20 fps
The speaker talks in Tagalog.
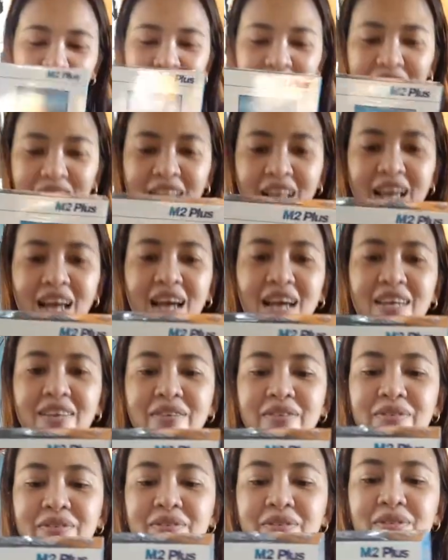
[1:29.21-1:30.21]
Ito na
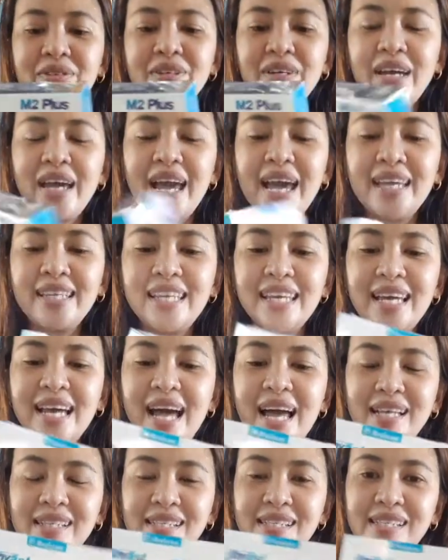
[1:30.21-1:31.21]
yung
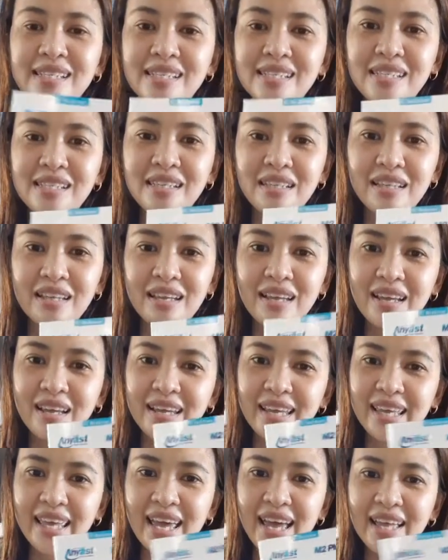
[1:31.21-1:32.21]
Anycast.
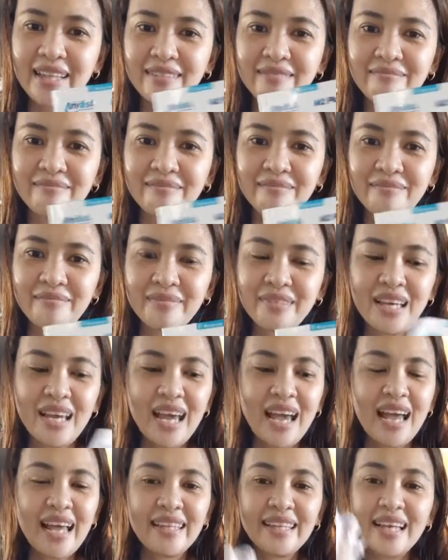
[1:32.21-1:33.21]
Yan.
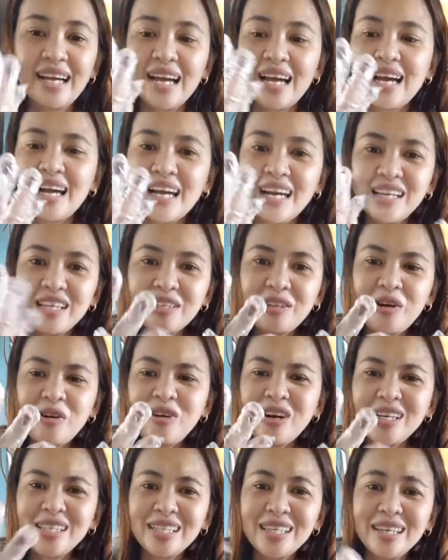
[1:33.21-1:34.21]
Naka, ganito
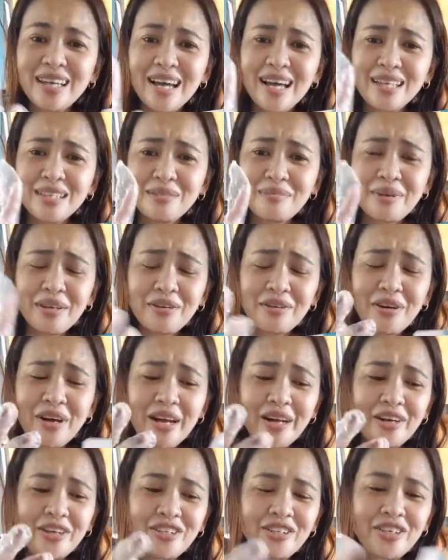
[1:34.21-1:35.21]
ako kasi guys, merong
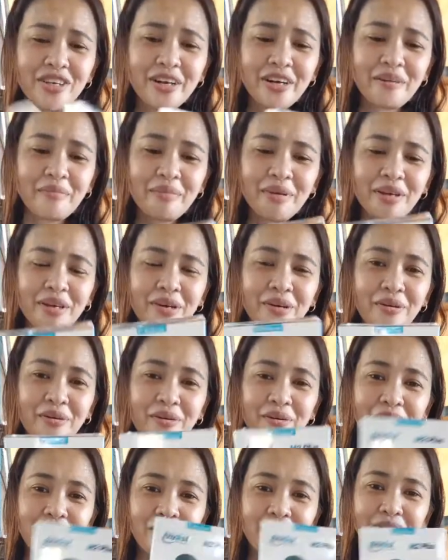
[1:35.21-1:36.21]
allergy yung kamay
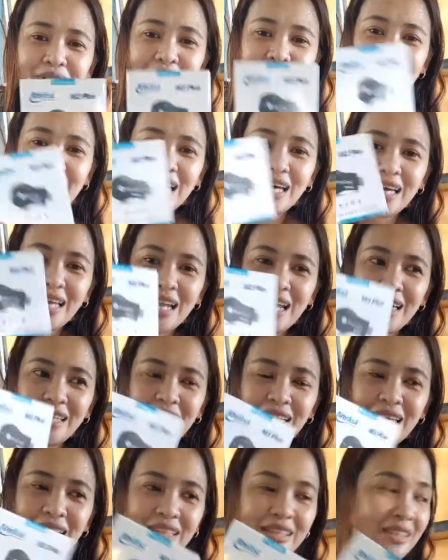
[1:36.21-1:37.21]
ko. Kaya kaya
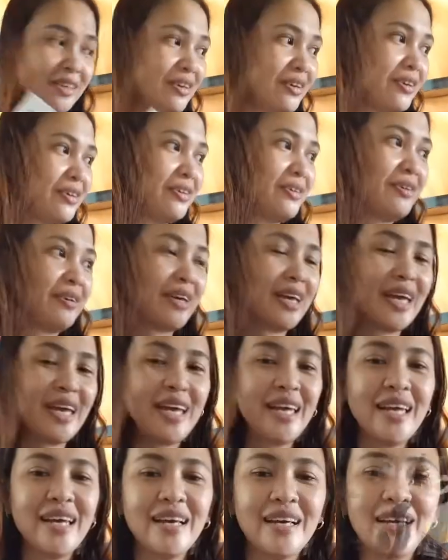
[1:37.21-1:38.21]
nagato ako.
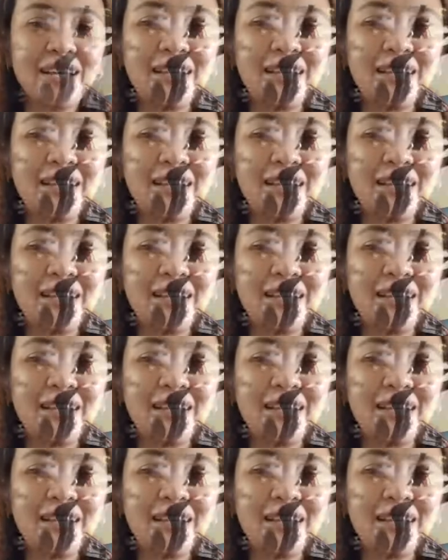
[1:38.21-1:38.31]
Okay?